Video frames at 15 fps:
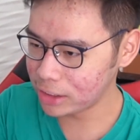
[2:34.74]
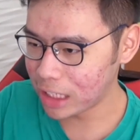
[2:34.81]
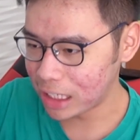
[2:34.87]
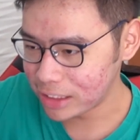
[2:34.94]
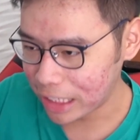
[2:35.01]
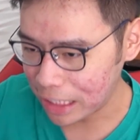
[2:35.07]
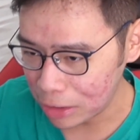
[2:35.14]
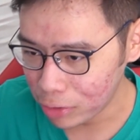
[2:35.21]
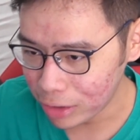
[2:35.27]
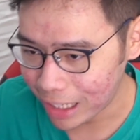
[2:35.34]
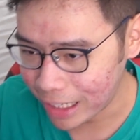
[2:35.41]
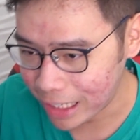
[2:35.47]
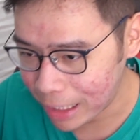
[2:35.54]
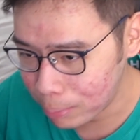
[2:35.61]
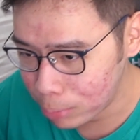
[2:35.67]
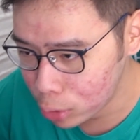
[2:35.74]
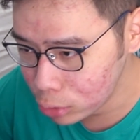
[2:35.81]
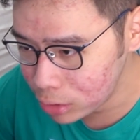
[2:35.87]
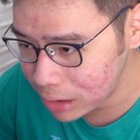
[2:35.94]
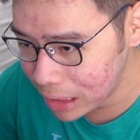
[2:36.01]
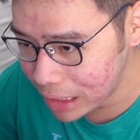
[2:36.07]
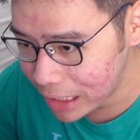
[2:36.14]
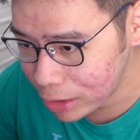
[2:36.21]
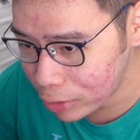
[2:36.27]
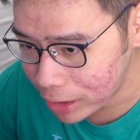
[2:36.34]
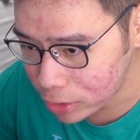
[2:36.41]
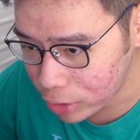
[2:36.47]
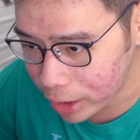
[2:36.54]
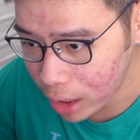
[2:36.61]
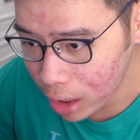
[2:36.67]
cek-cek gitu lah kayak Bruce Lee gitu ya
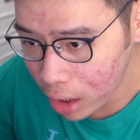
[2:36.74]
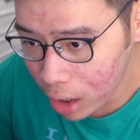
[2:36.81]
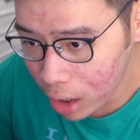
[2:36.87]
coy.